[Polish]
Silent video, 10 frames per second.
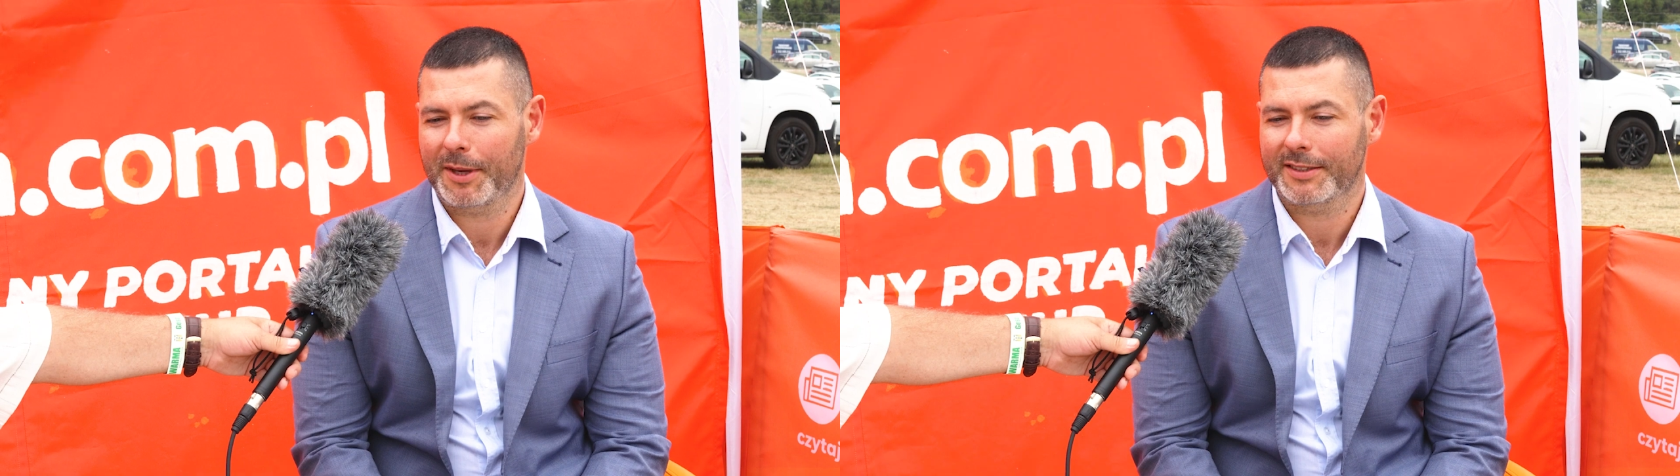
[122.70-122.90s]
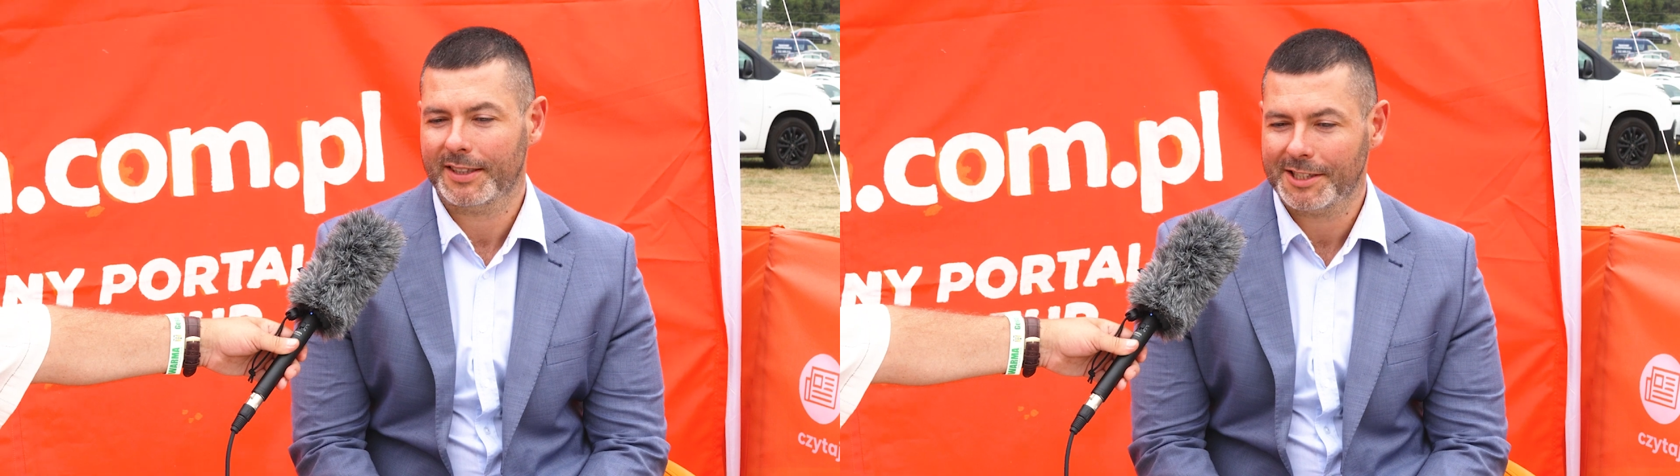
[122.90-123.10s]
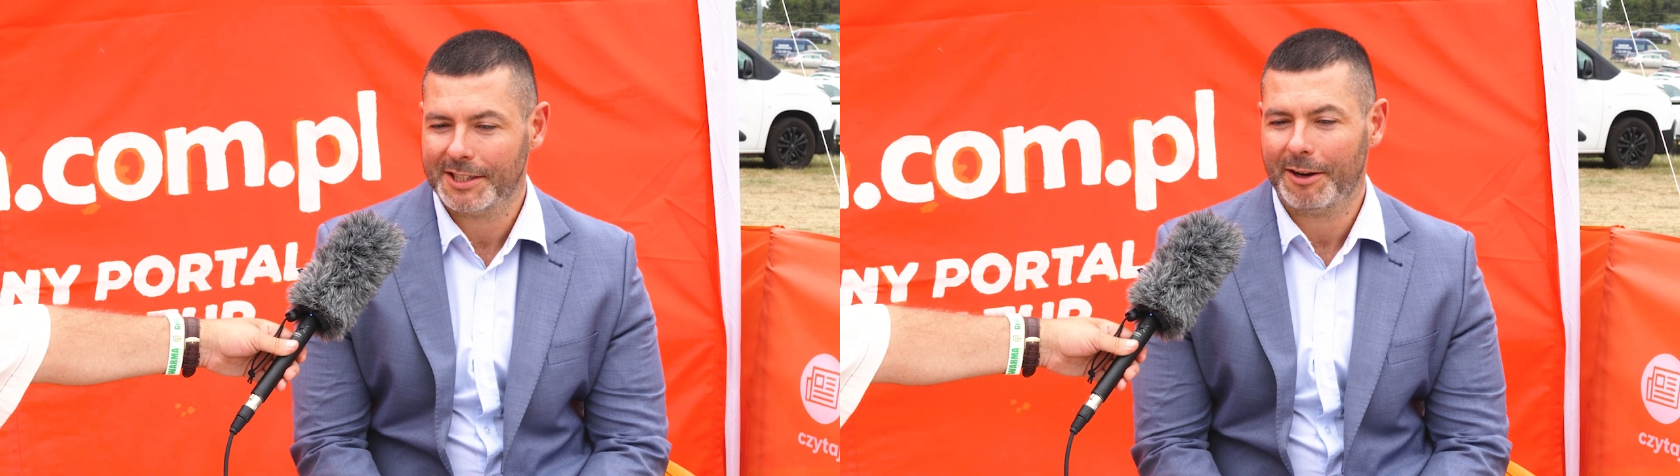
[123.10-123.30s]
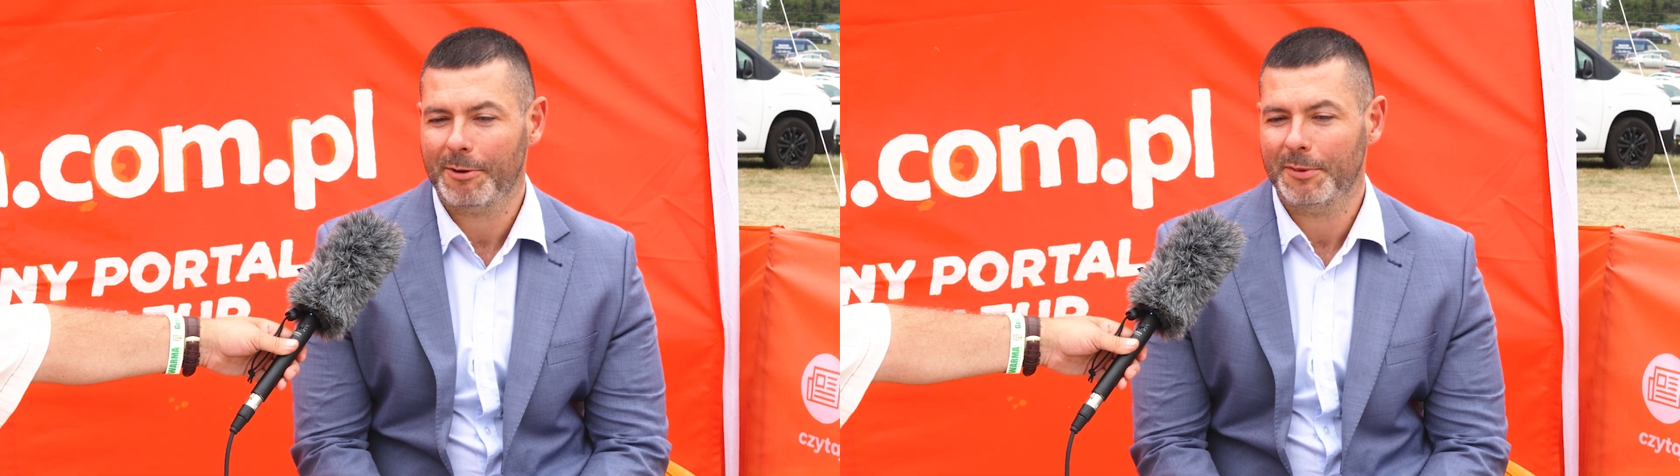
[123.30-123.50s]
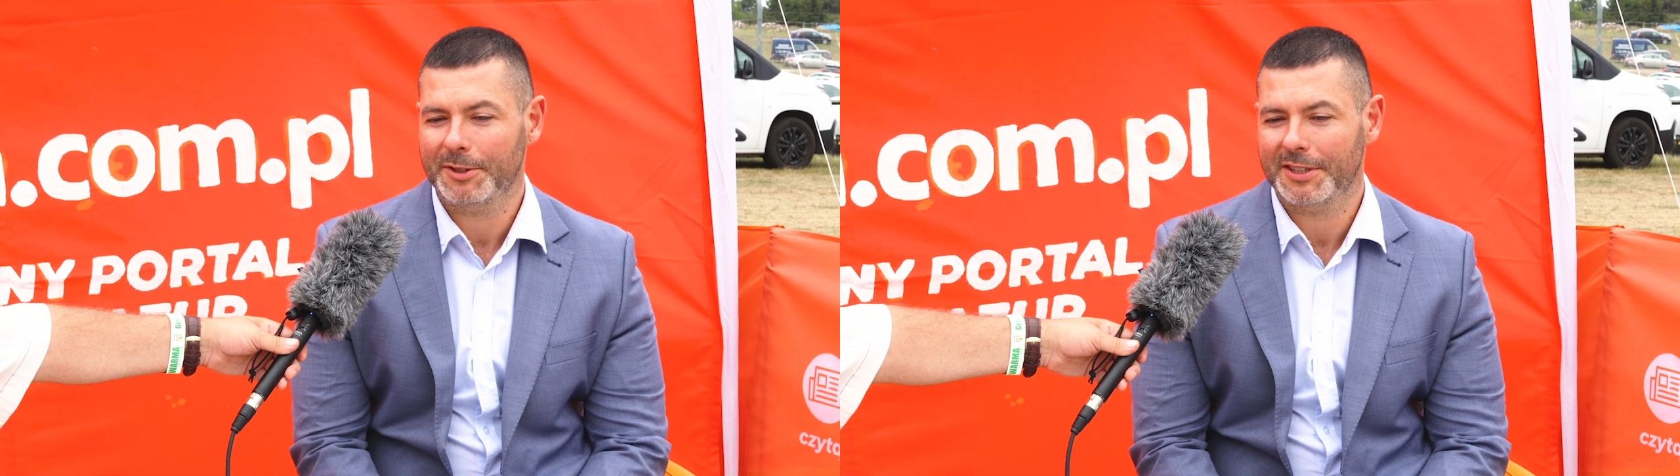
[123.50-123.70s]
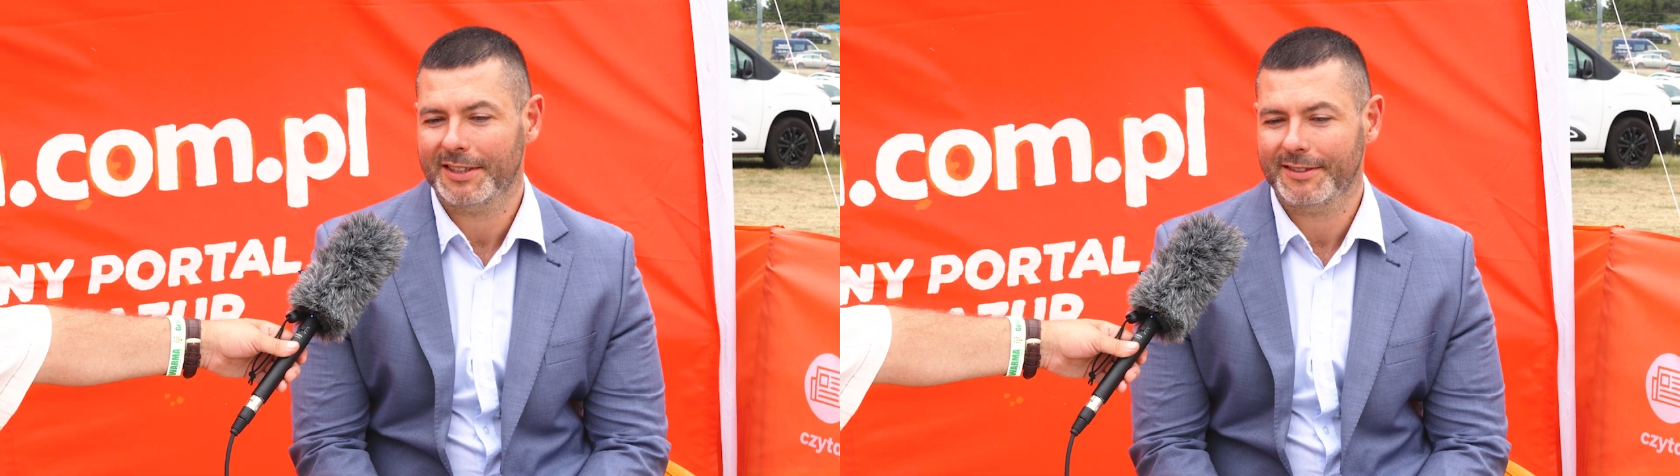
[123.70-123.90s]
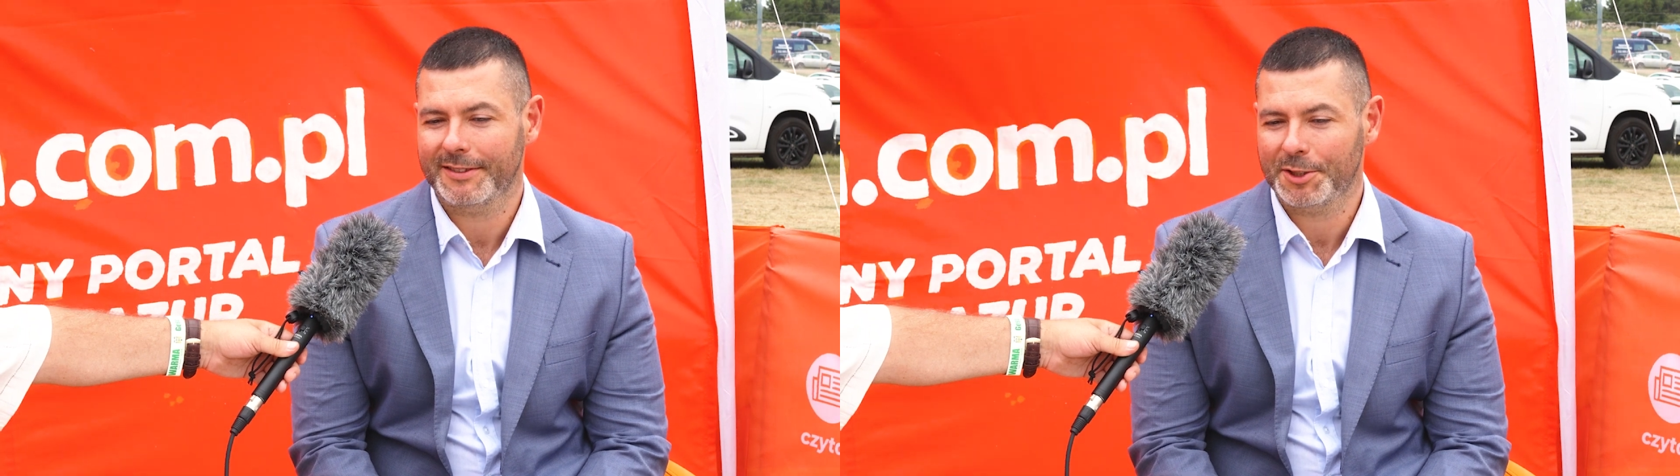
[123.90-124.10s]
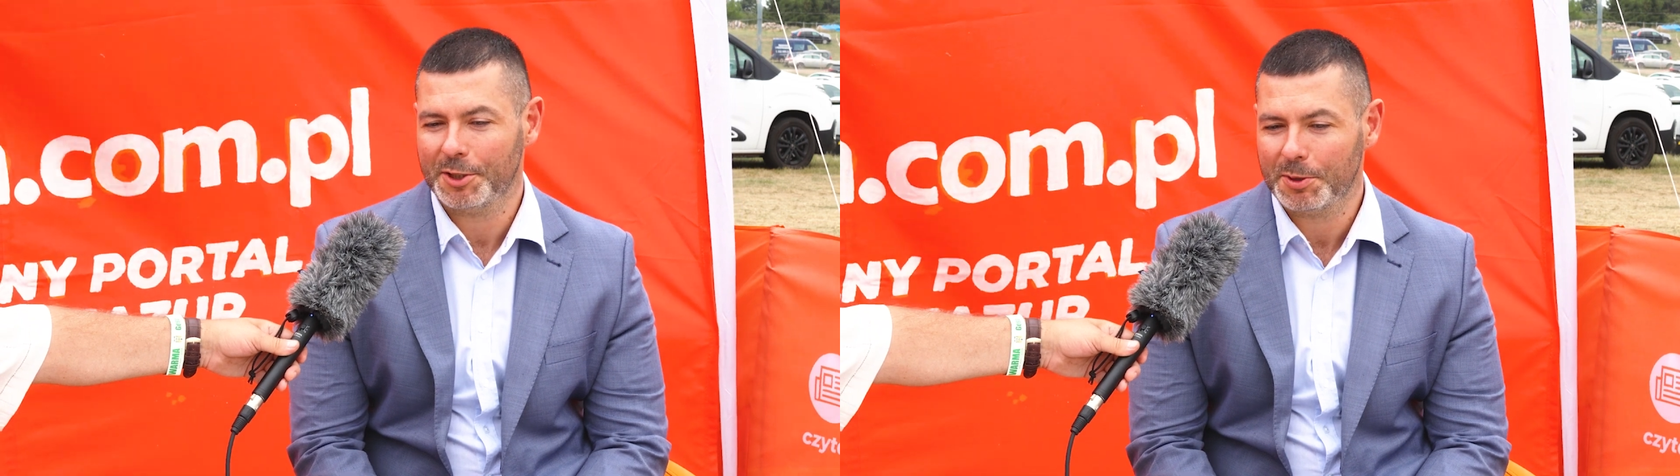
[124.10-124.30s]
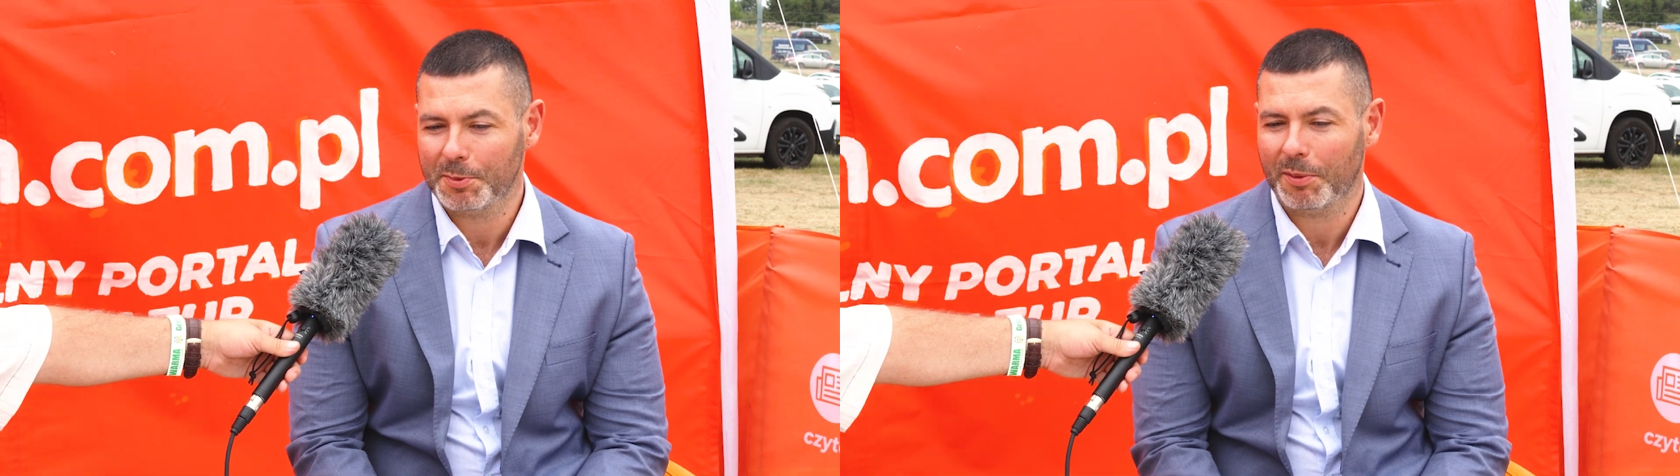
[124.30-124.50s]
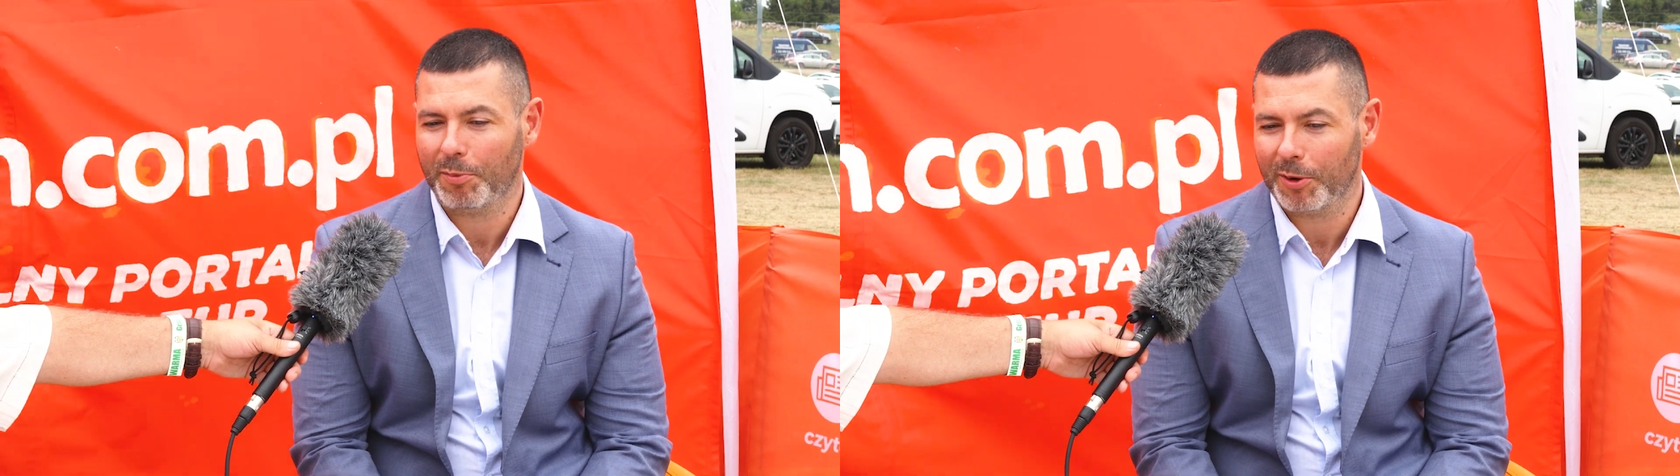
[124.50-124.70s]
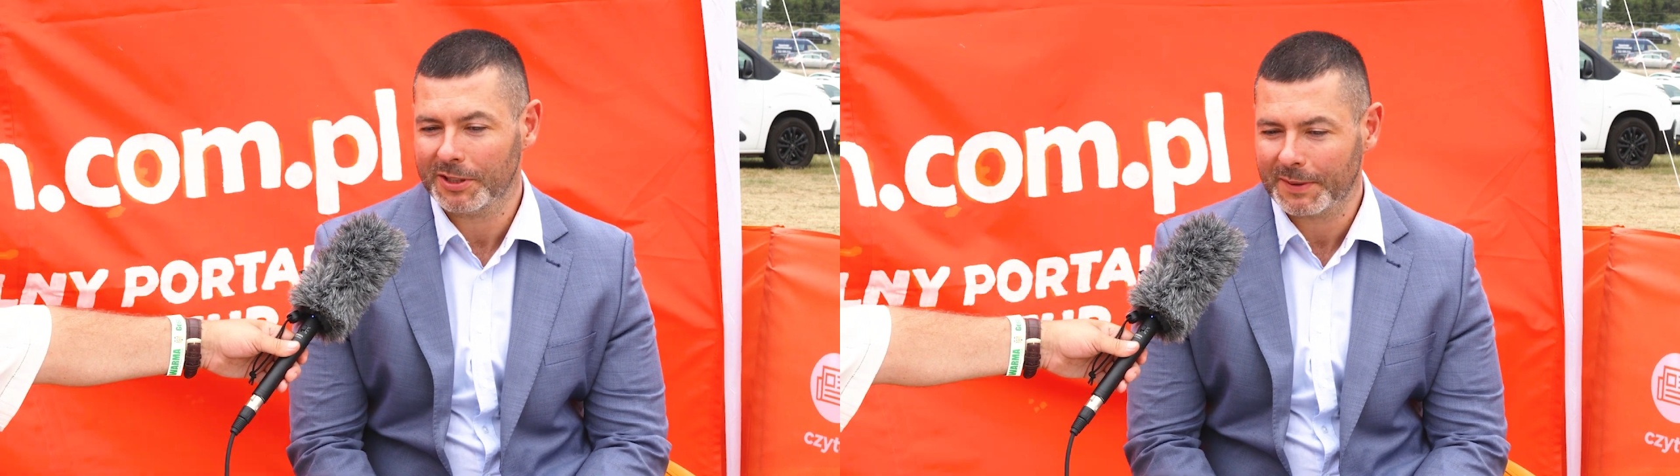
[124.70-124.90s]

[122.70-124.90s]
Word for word: jak zaczynałem, jeszcze jeździliśmy na pole,